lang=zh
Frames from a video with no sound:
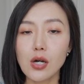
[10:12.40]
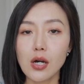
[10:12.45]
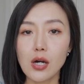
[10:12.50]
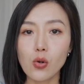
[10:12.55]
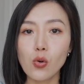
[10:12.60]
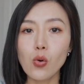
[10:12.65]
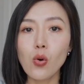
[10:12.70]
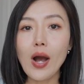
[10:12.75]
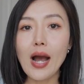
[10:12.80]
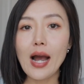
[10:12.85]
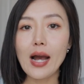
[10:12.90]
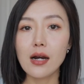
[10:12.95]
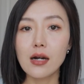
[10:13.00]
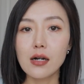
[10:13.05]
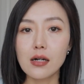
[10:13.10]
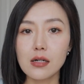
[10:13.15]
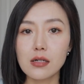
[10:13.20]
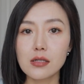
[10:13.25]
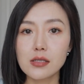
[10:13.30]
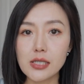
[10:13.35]
呃，胯
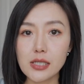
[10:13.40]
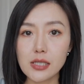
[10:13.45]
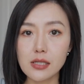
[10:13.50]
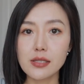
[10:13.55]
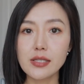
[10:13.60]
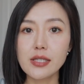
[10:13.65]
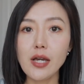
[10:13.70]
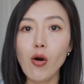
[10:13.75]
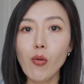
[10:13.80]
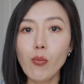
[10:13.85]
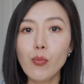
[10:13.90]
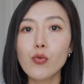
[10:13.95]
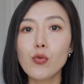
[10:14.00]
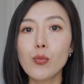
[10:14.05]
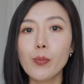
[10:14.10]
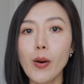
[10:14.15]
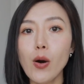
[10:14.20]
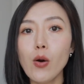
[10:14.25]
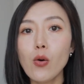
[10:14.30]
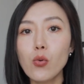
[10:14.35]
和这个腰部
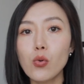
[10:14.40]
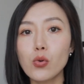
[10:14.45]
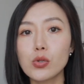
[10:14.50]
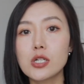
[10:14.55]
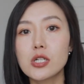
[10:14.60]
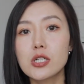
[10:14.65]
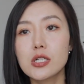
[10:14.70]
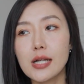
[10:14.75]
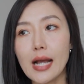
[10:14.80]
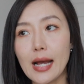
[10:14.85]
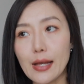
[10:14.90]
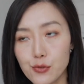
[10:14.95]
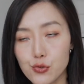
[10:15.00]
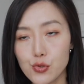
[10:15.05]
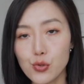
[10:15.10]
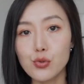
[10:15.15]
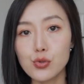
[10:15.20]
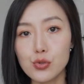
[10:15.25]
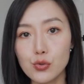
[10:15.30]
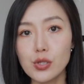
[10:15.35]
包裹的感
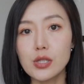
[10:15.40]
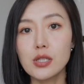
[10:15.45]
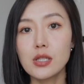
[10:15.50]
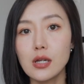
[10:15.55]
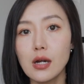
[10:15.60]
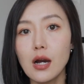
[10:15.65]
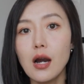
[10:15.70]
觉，我觉得挺